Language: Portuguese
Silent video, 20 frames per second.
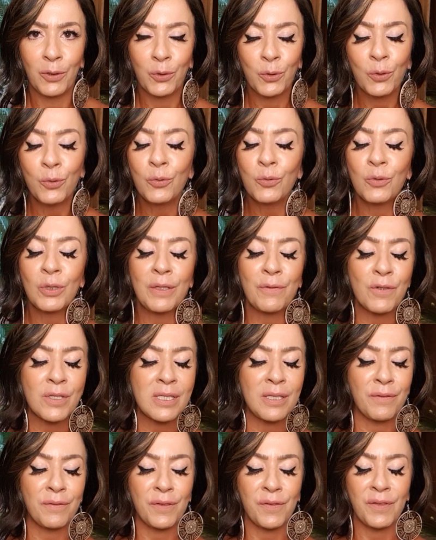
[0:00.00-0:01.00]
Tudo que
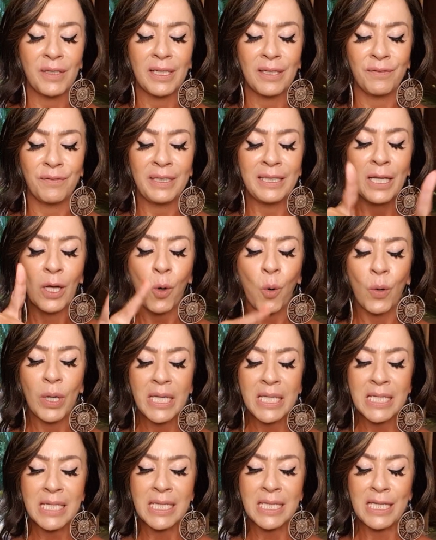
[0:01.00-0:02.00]
você vive na vida
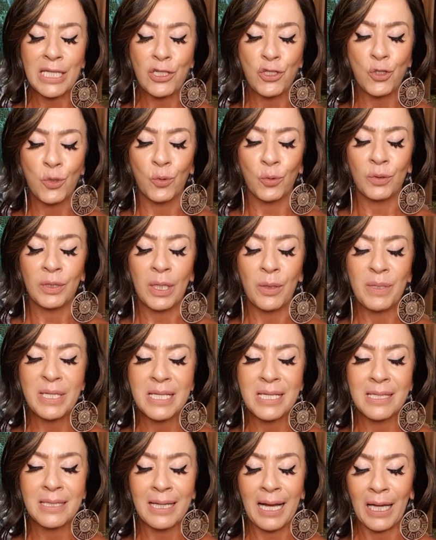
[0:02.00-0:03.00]
coincide com o teu
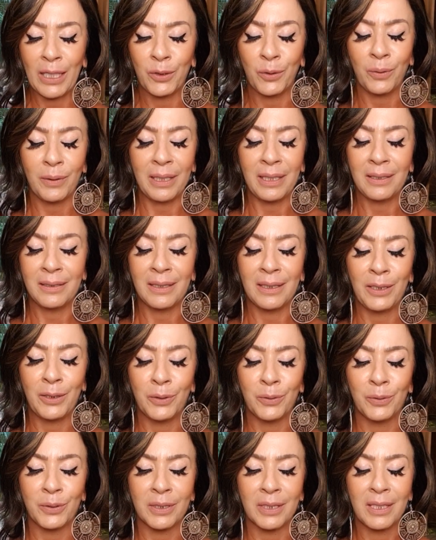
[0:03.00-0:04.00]
estado
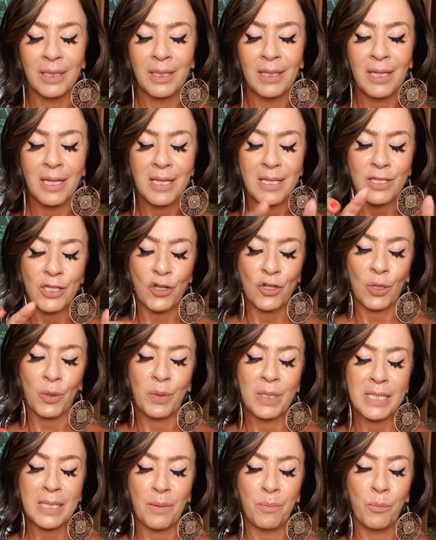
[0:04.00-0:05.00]
interior seja
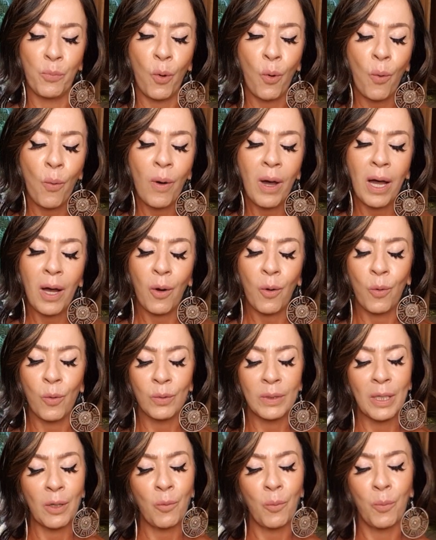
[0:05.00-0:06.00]
coisa boa ou
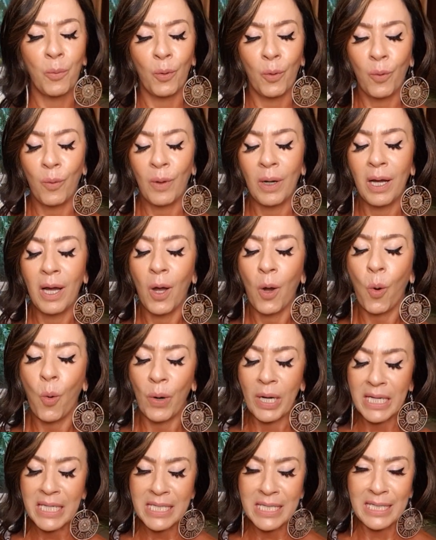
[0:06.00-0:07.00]
não boa,
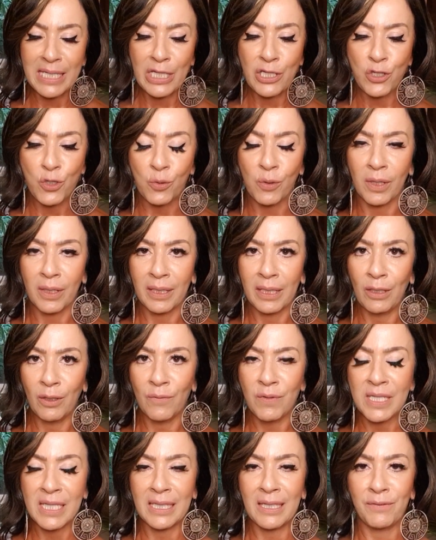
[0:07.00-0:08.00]
coincide com aquilo que
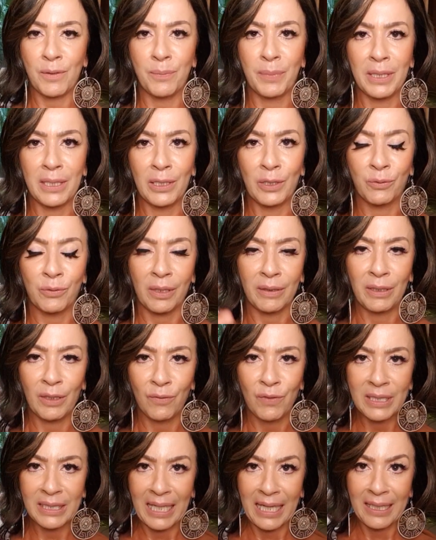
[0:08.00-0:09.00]
você está vibrando, com aquilo
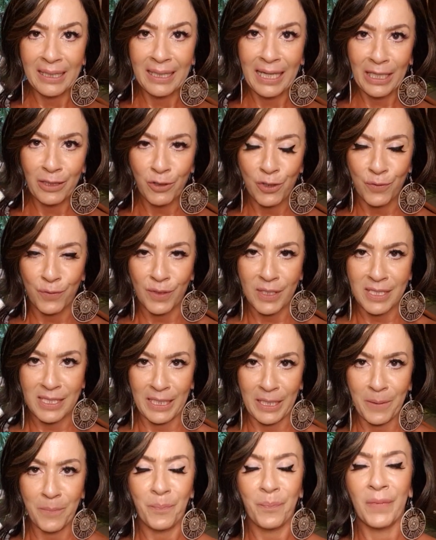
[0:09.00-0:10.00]
que tem dentro de
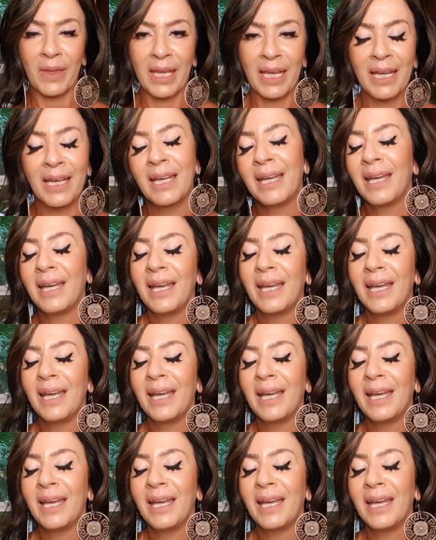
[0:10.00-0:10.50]
você, né?